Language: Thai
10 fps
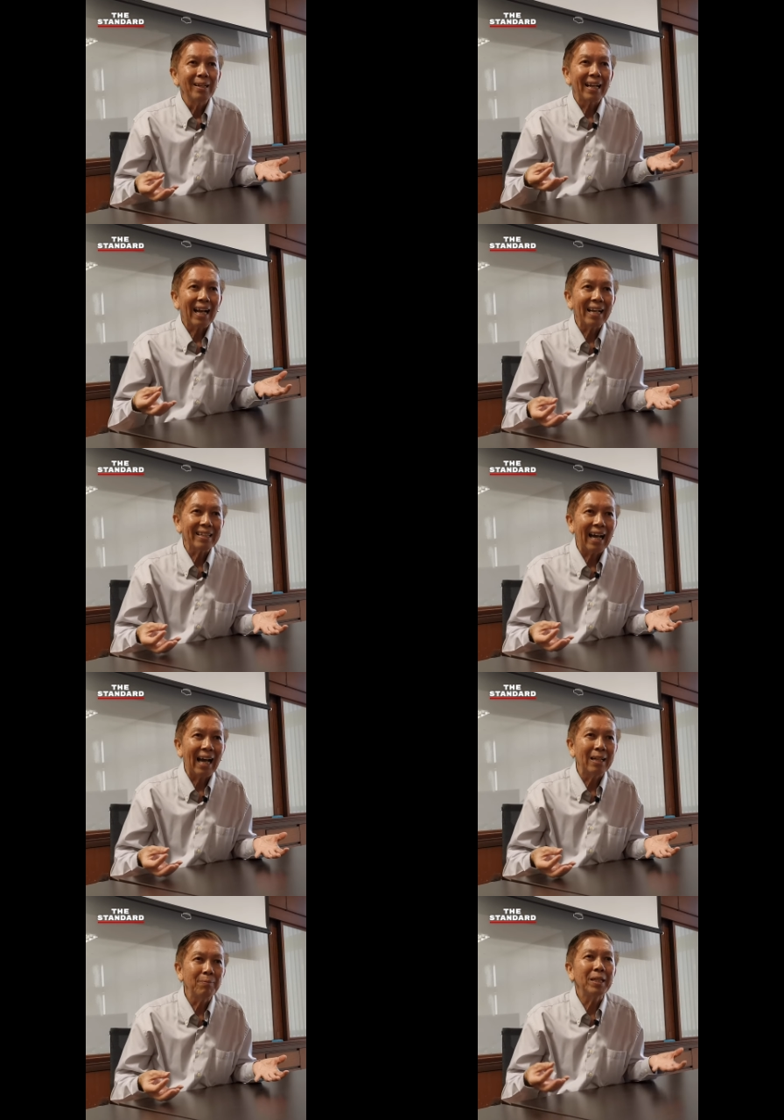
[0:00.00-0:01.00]
ในค่ายท
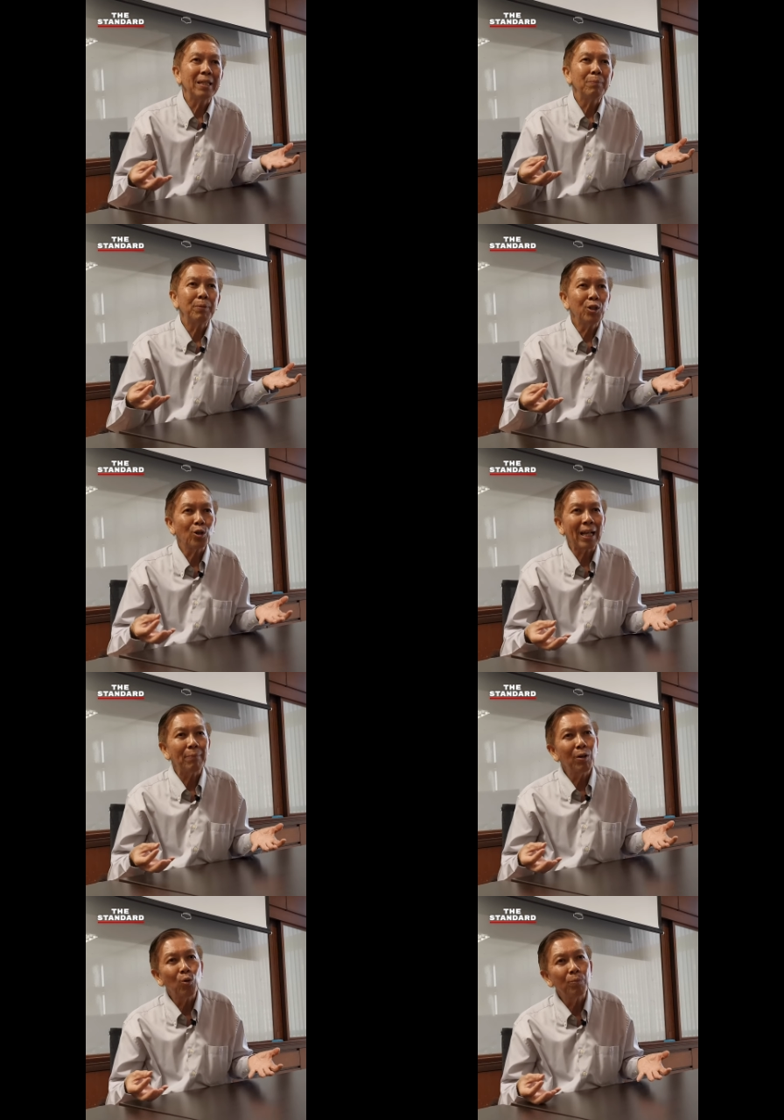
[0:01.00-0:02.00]
หารมีพี่น้องทหา
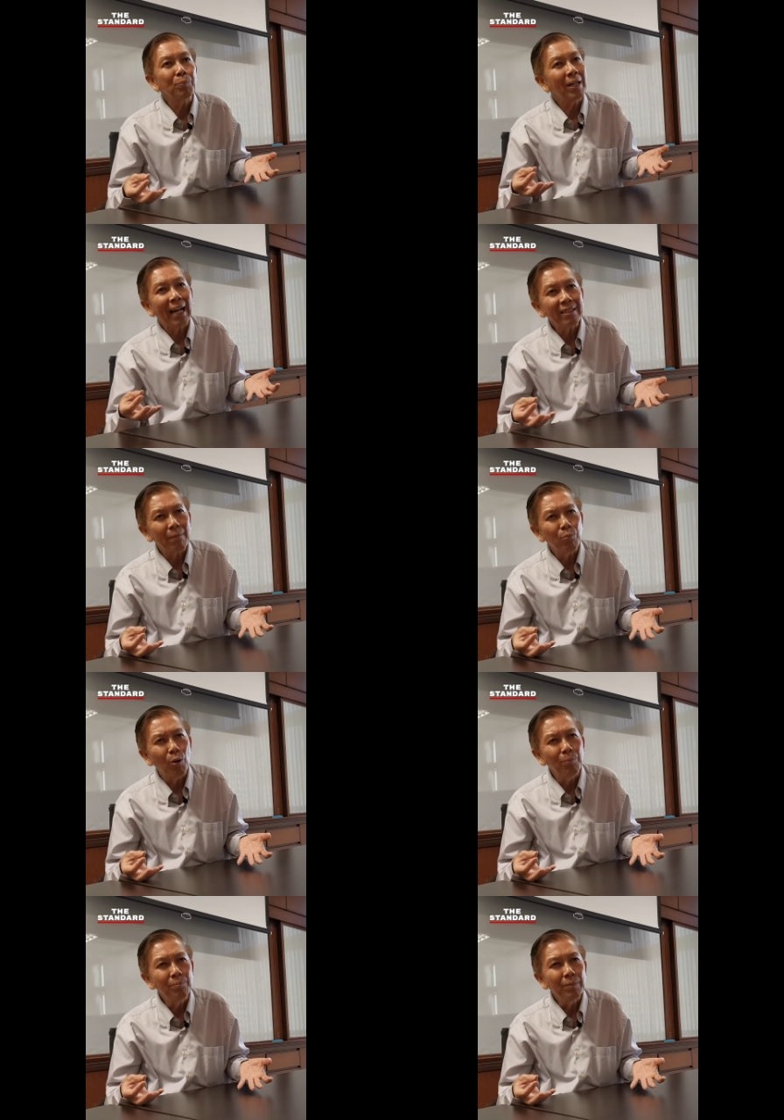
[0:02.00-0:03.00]
รบางคนเปิดร้านตัดผม